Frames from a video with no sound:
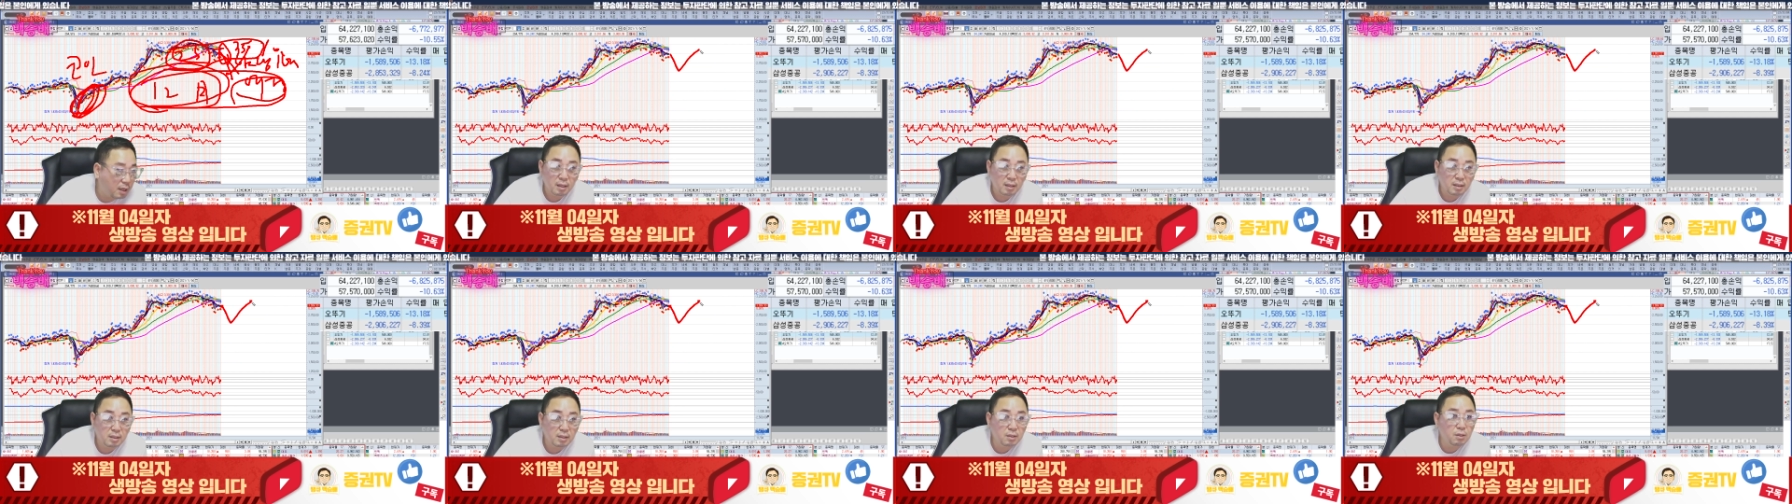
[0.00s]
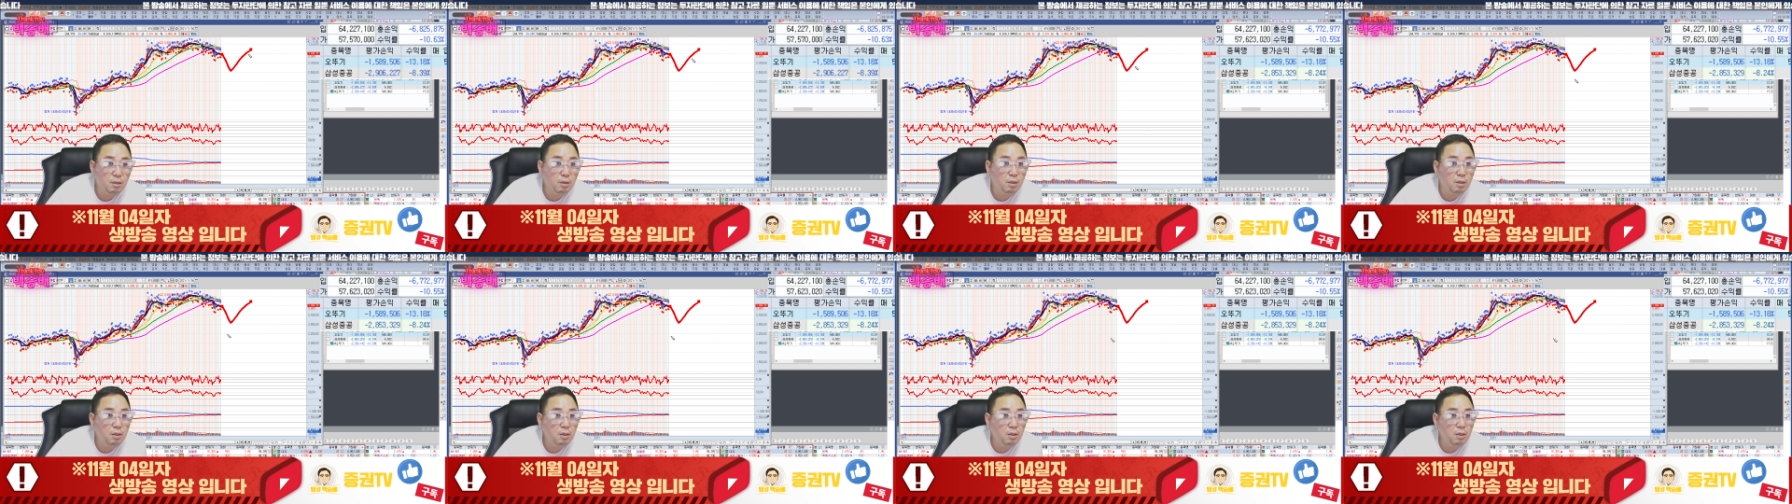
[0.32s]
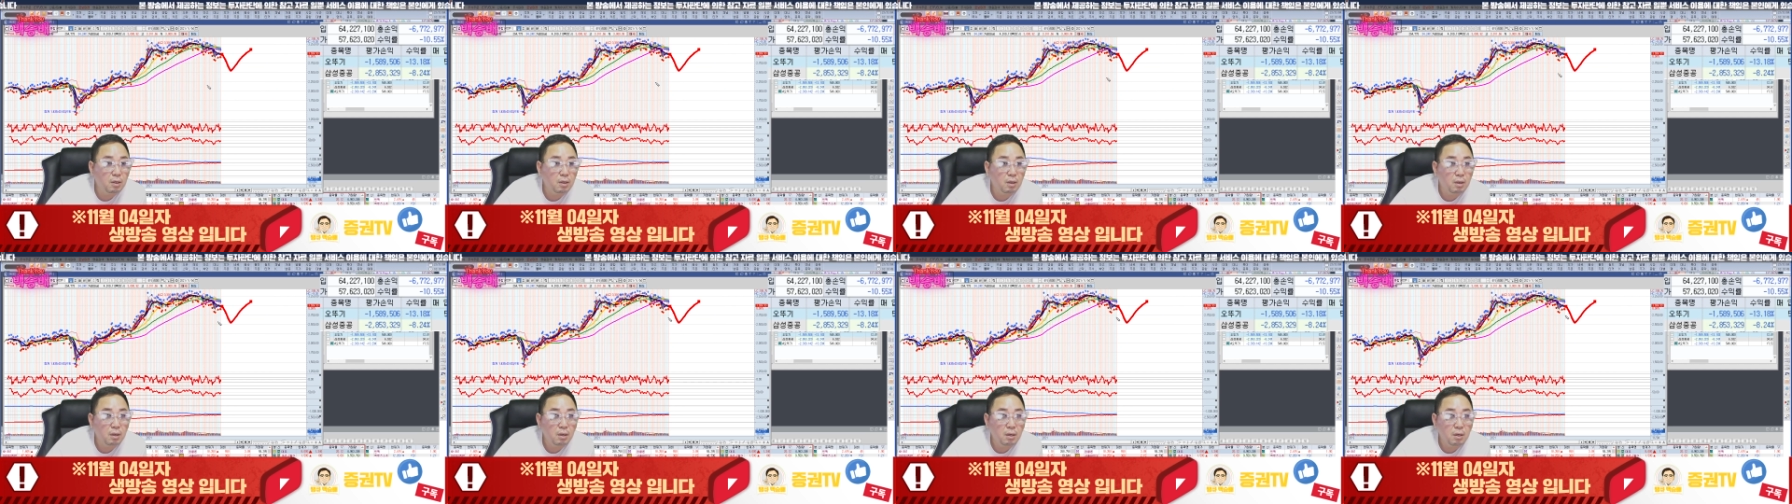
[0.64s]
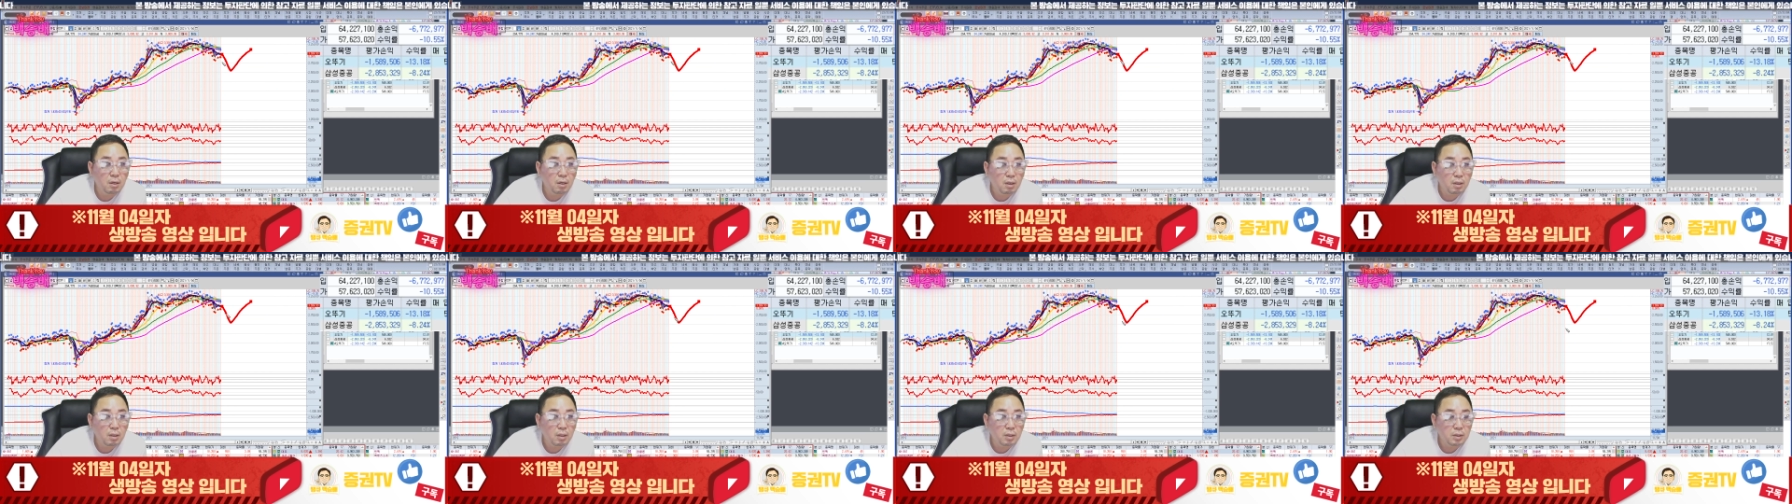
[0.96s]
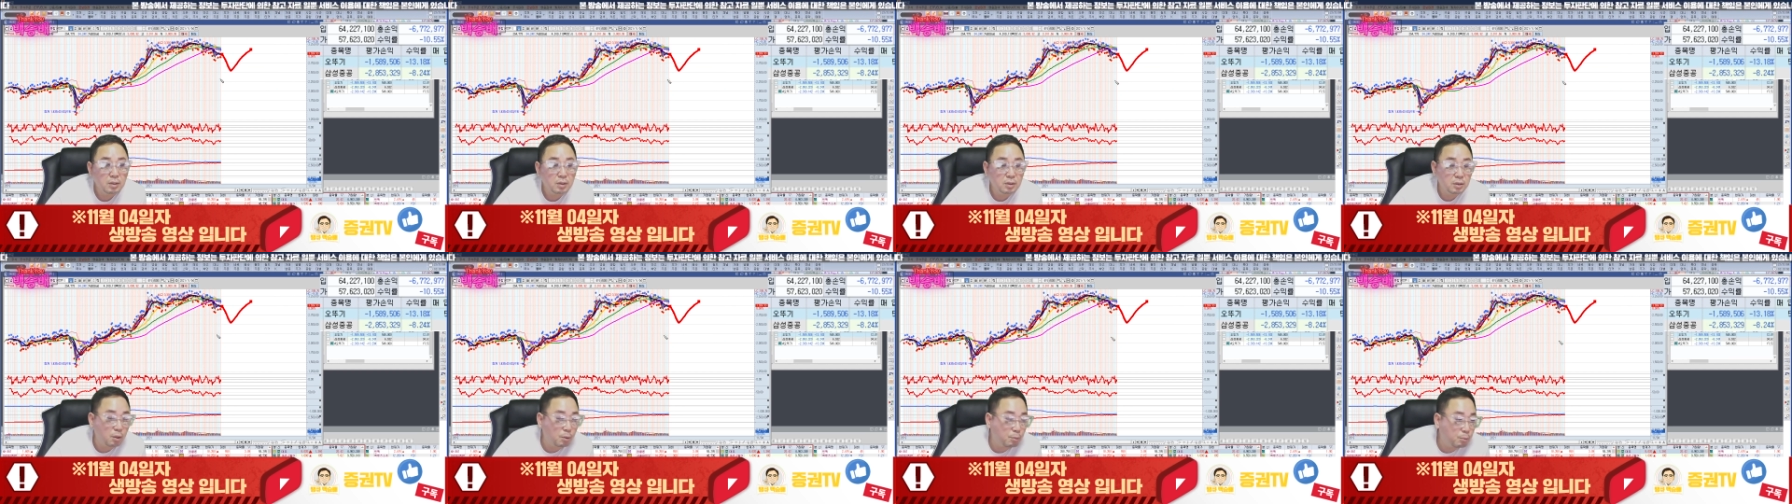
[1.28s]
이거,
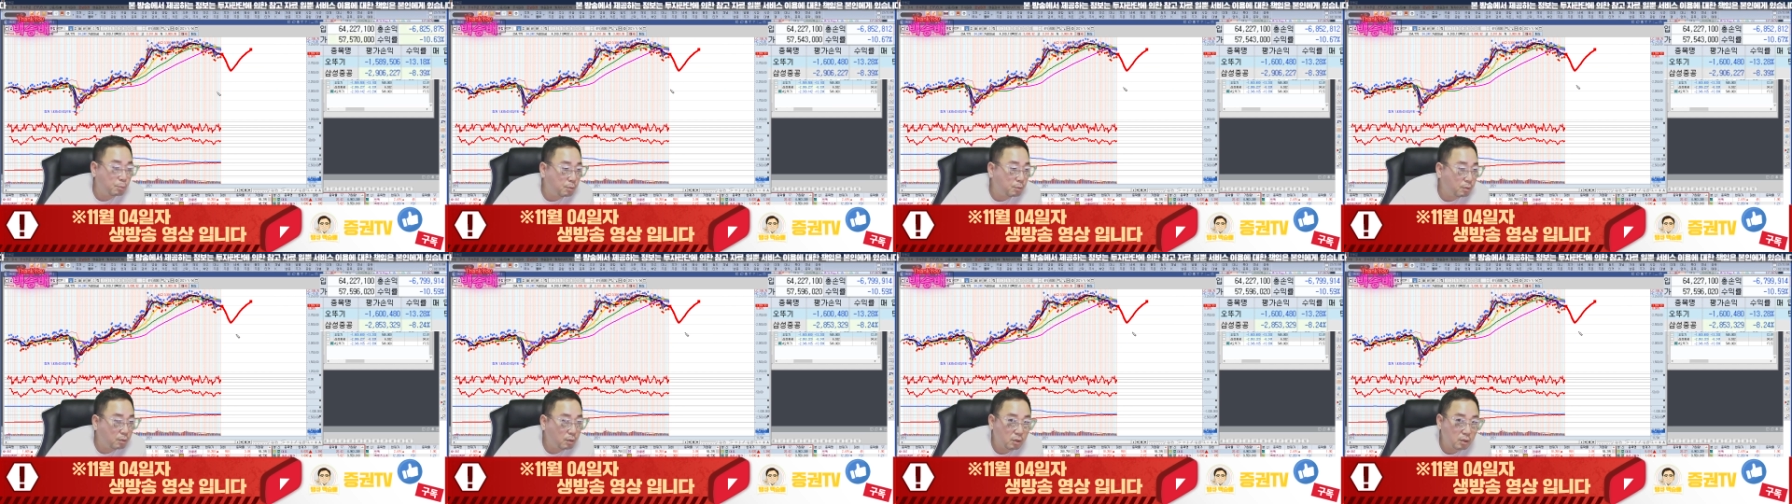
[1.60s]
이거